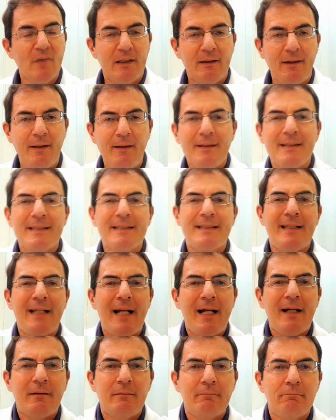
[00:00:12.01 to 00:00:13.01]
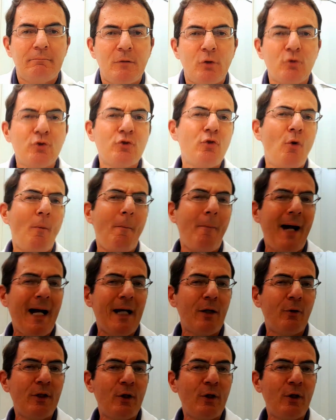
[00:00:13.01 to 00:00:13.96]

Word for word: né? Será que eu sou magro e